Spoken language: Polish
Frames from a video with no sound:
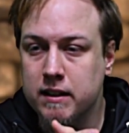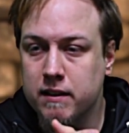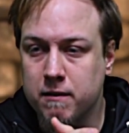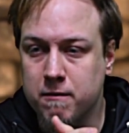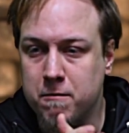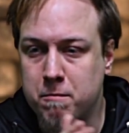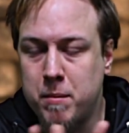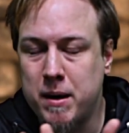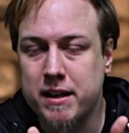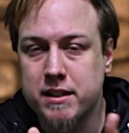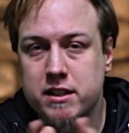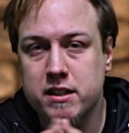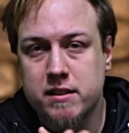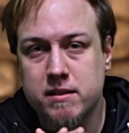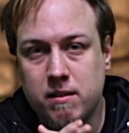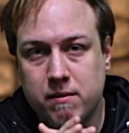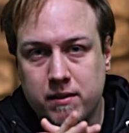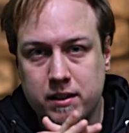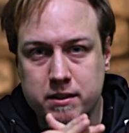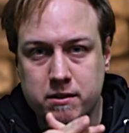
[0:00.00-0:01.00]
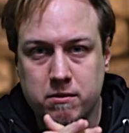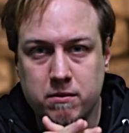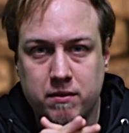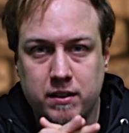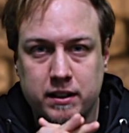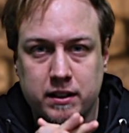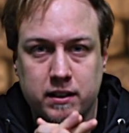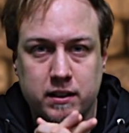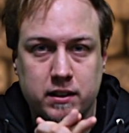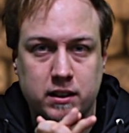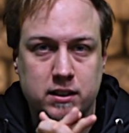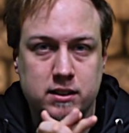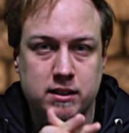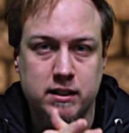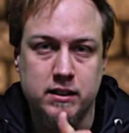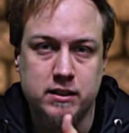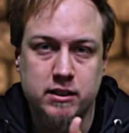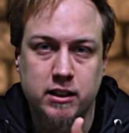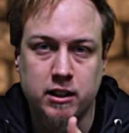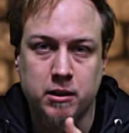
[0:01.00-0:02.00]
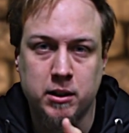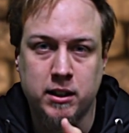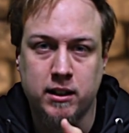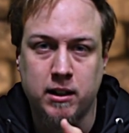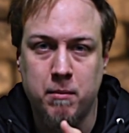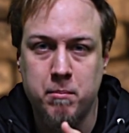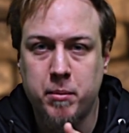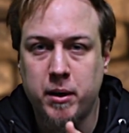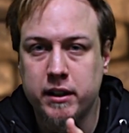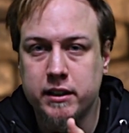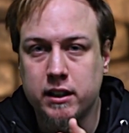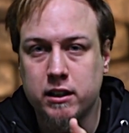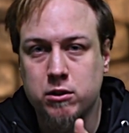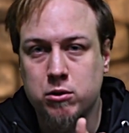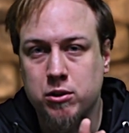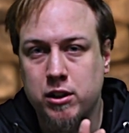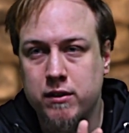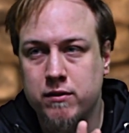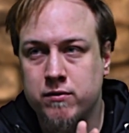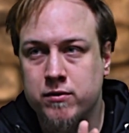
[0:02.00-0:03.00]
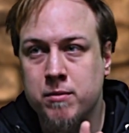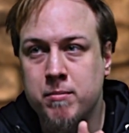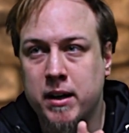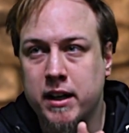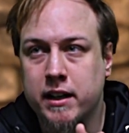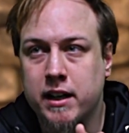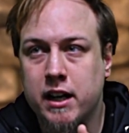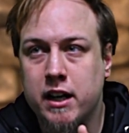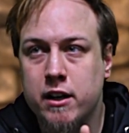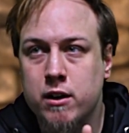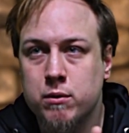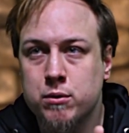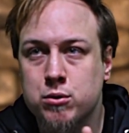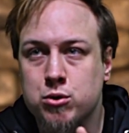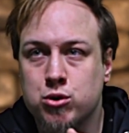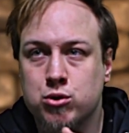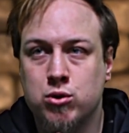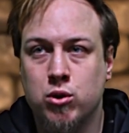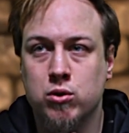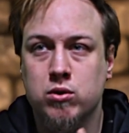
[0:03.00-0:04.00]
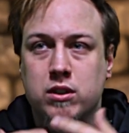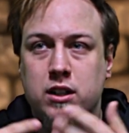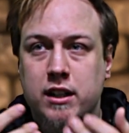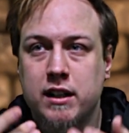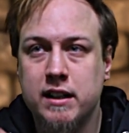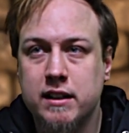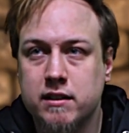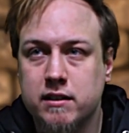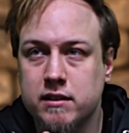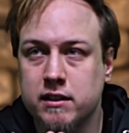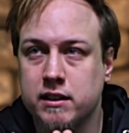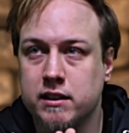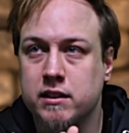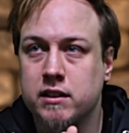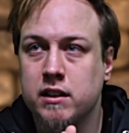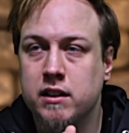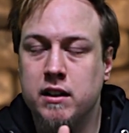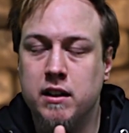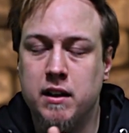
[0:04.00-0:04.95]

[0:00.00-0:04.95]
W bardziej zaawansowanych sesjach, kampaniach, które wymagają już konkretnych